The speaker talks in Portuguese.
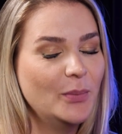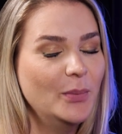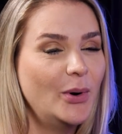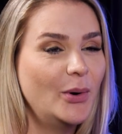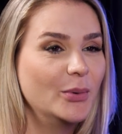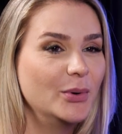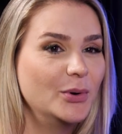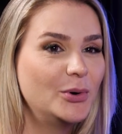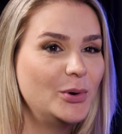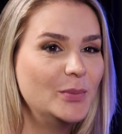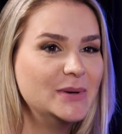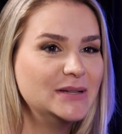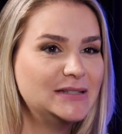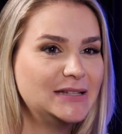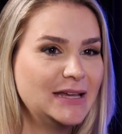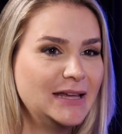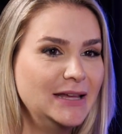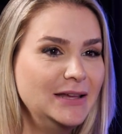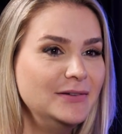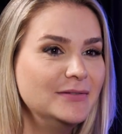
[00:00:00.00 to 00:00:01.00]
Bom, eu
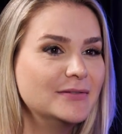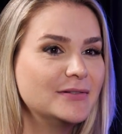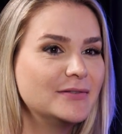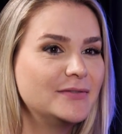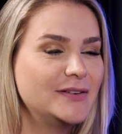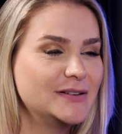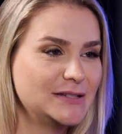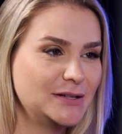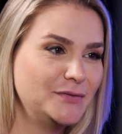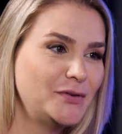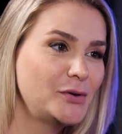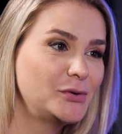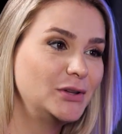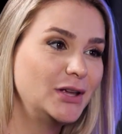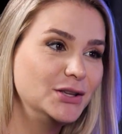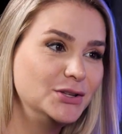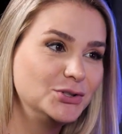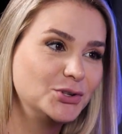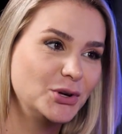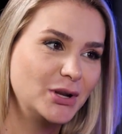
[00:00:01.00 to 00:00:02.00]
comecei fazendo
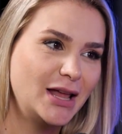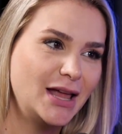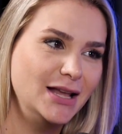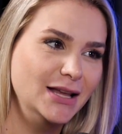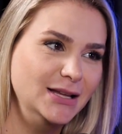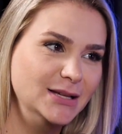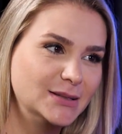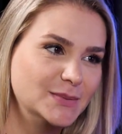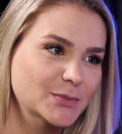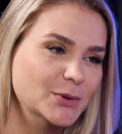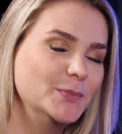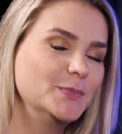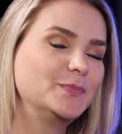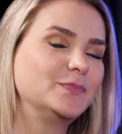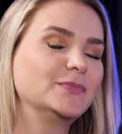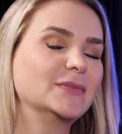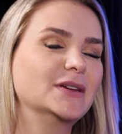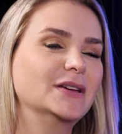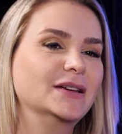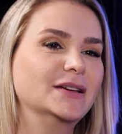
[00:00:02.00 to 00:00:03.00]
faculdade de jornalismo
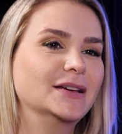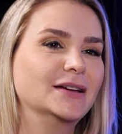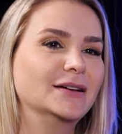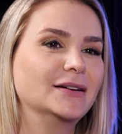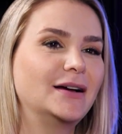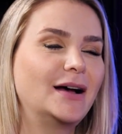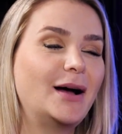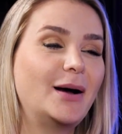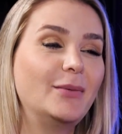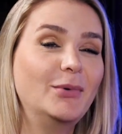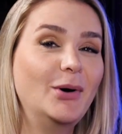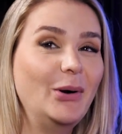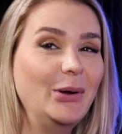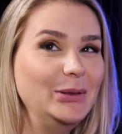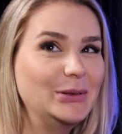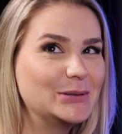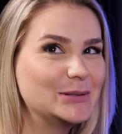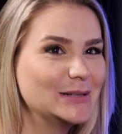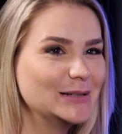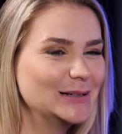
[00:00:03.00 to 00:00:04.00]
há
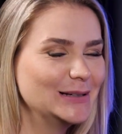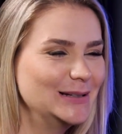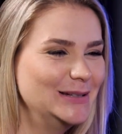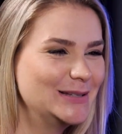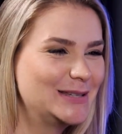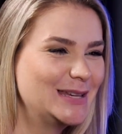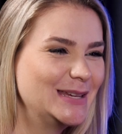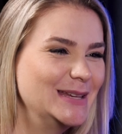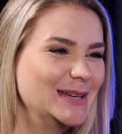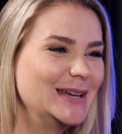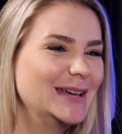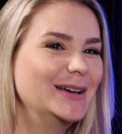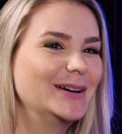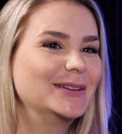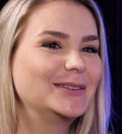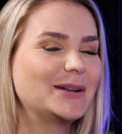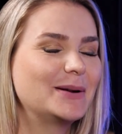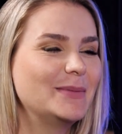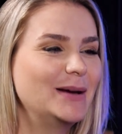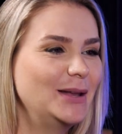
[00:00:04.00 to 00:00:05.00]
muitos anos.
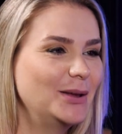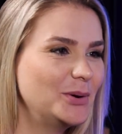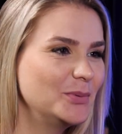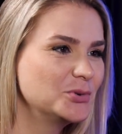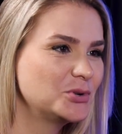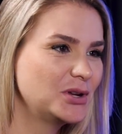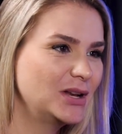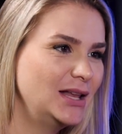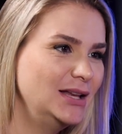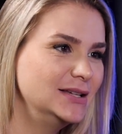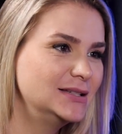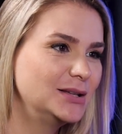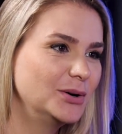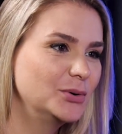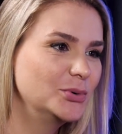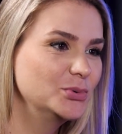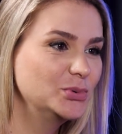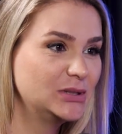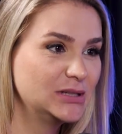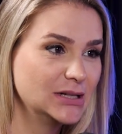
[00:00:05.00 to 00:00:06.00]
Eu trabalhei como jornalista há
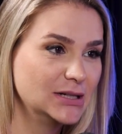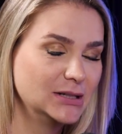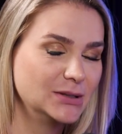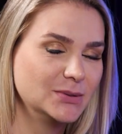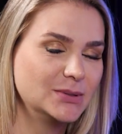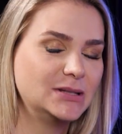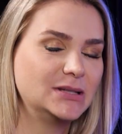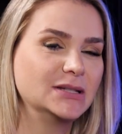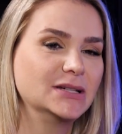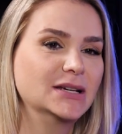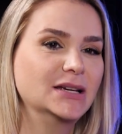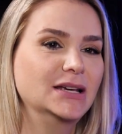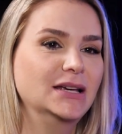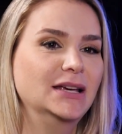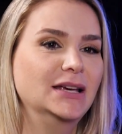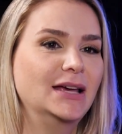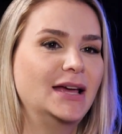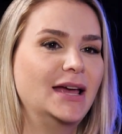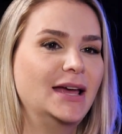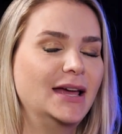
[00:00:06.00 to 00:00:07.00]
alguns anos.
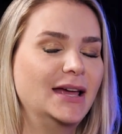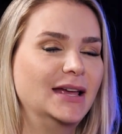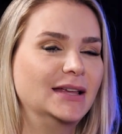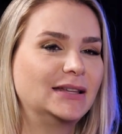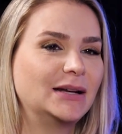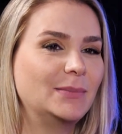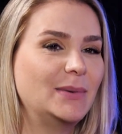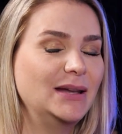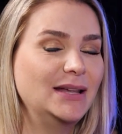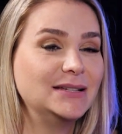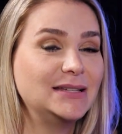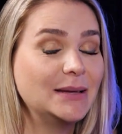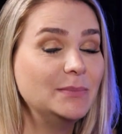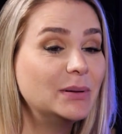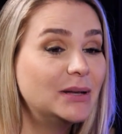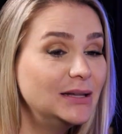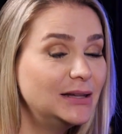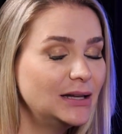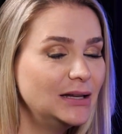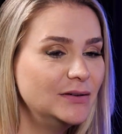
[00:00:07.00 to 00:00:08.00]
É, trabalhei
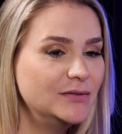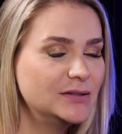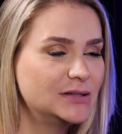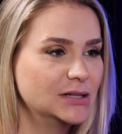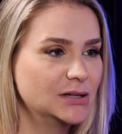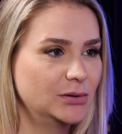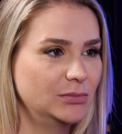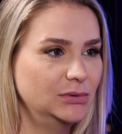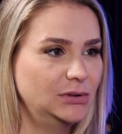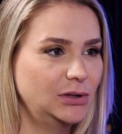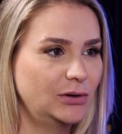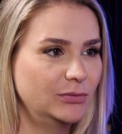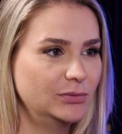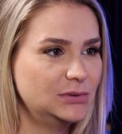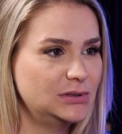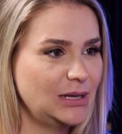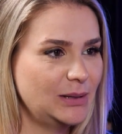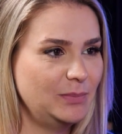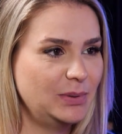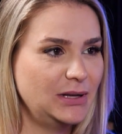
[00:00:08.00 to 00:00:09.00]
sempre em televisão, então
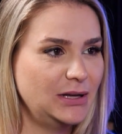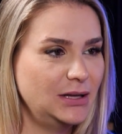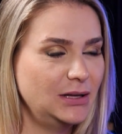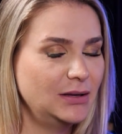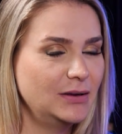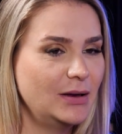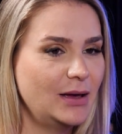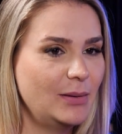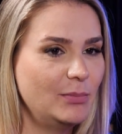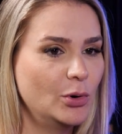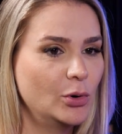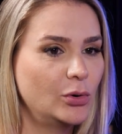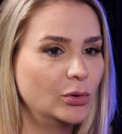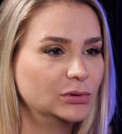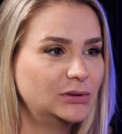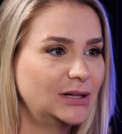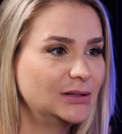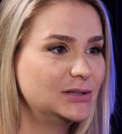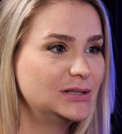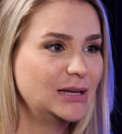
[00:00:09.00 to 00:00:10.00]
sempre é, meu
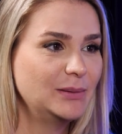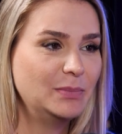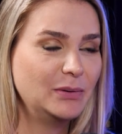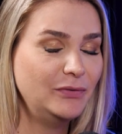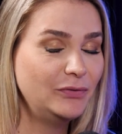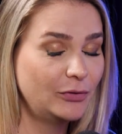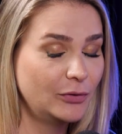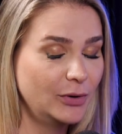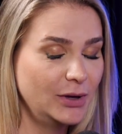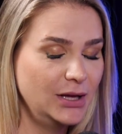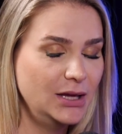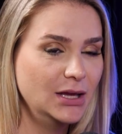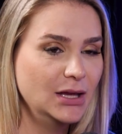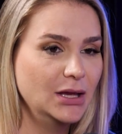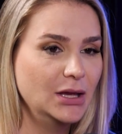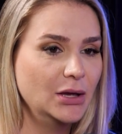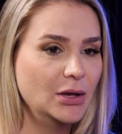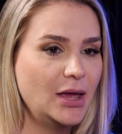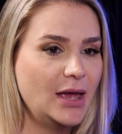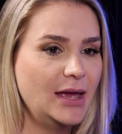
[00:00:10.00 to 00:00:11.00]
contato sempre foi
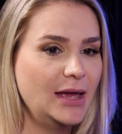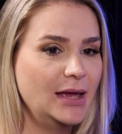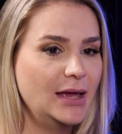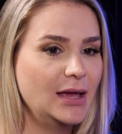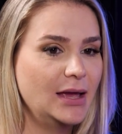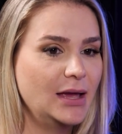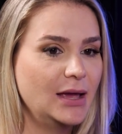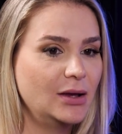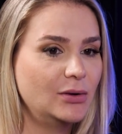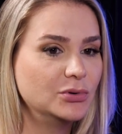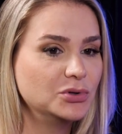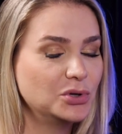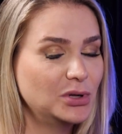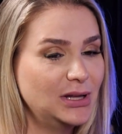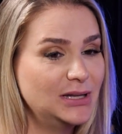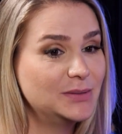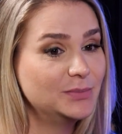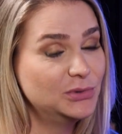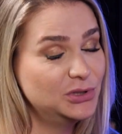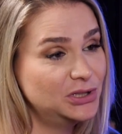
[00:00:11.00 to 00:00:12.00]
é, com
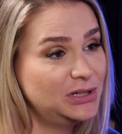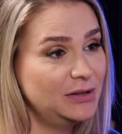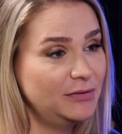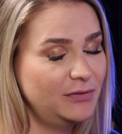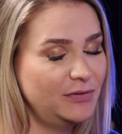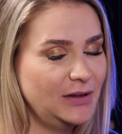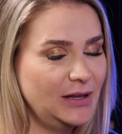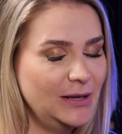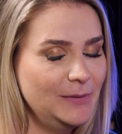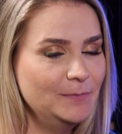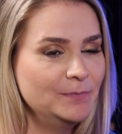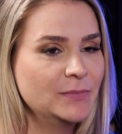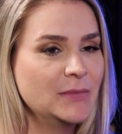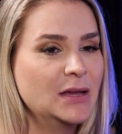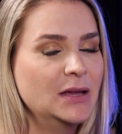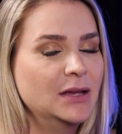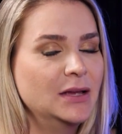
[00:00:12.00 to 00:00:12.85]
jornalismo de TV.